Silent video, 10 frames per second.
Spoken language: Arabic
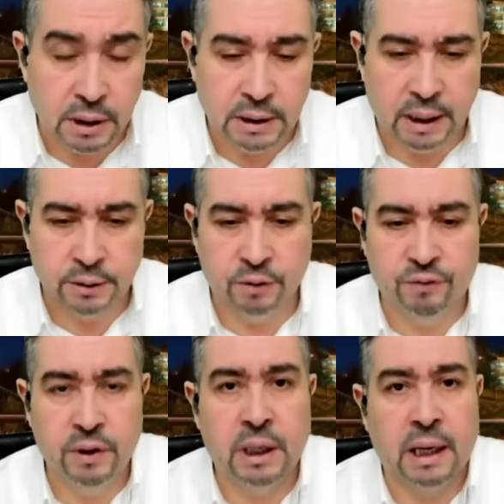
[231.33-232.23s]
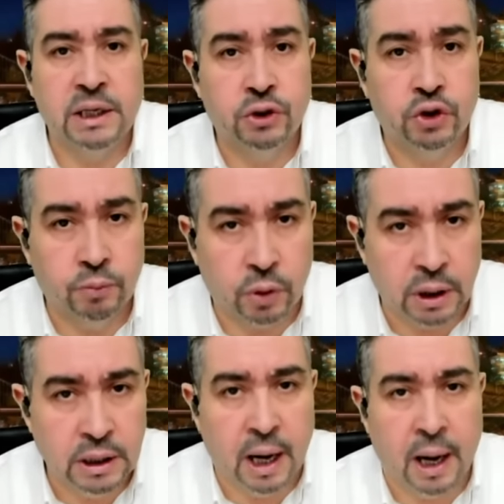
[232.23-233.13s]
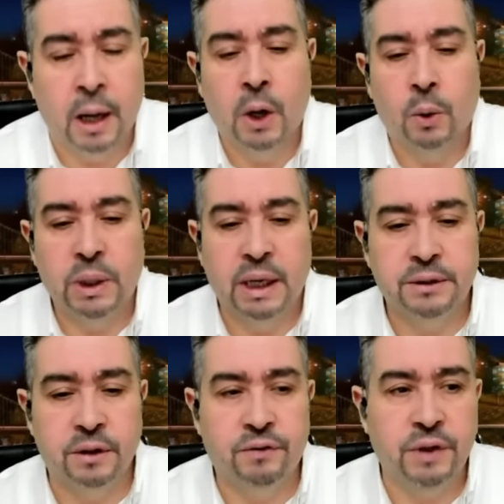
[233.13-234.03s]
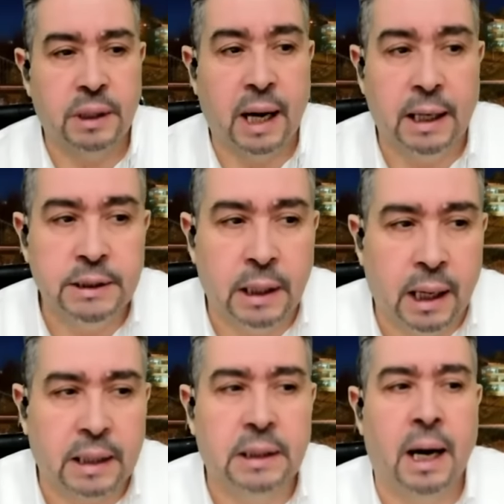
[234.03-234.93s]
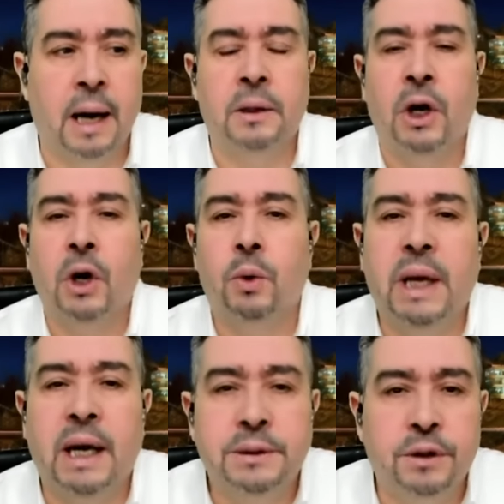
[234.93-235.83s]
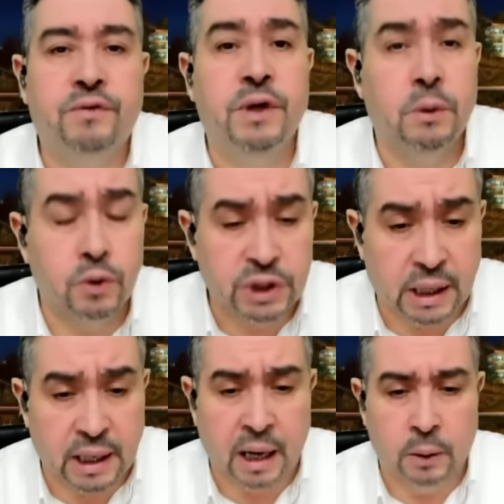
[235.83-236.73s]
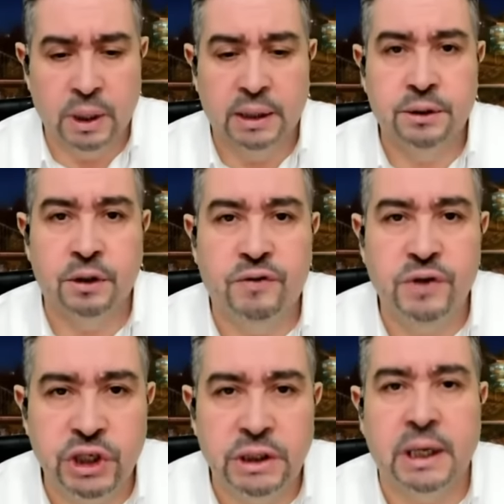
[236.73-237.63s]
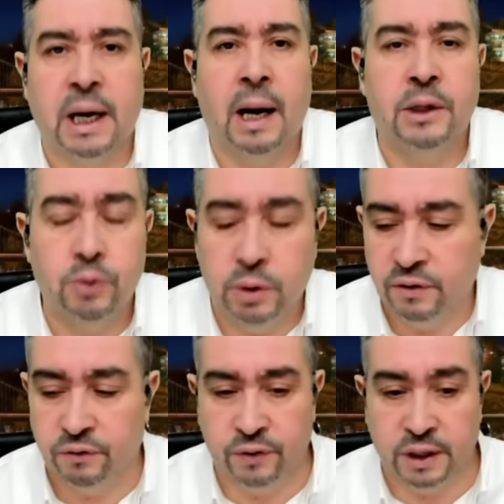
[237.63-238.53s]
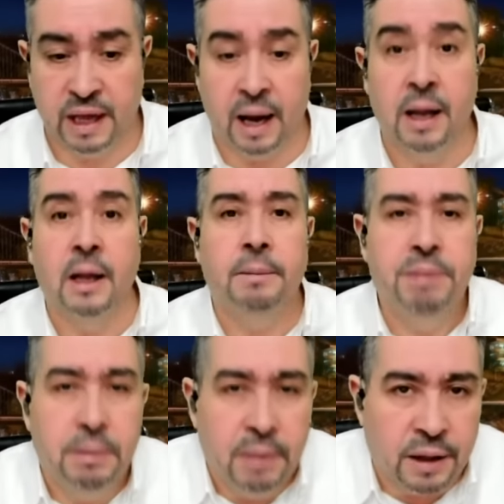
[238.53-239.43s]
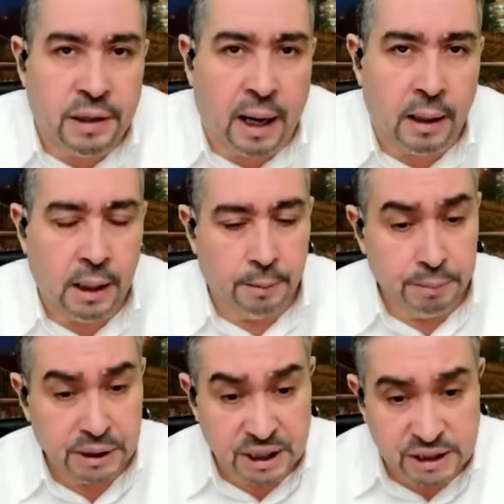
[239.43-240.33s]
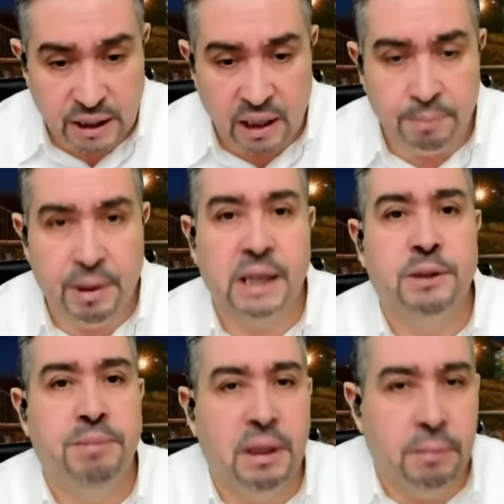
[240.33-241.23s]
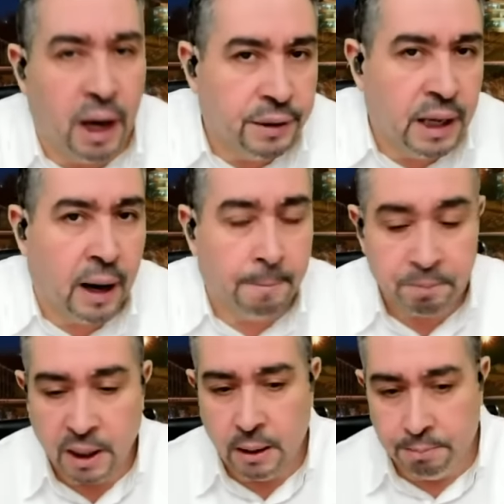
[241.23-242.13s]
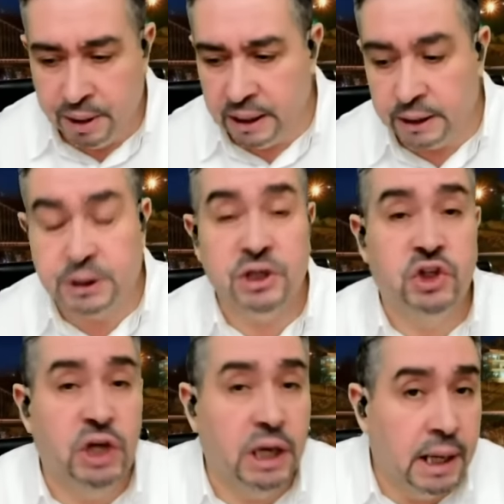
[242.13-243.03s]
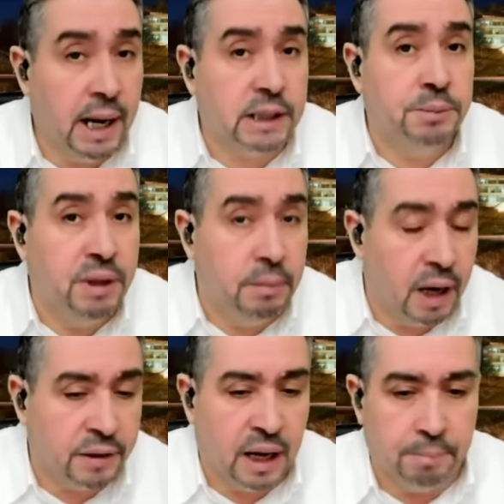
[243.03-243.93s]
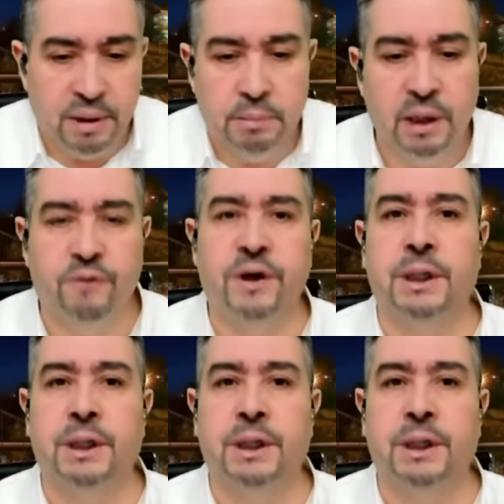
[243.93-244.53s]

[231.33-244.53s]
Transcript: يهدد فيه رئيس الجمهورية ويهدد فيه قائد الأركان ويهدد فيه وزراء ويهدد فيه جنرات ويهدد فيه كذا بماذا؟ بالتسريبات بماذا؟ بالتسجيلات بماذا؟ بملفات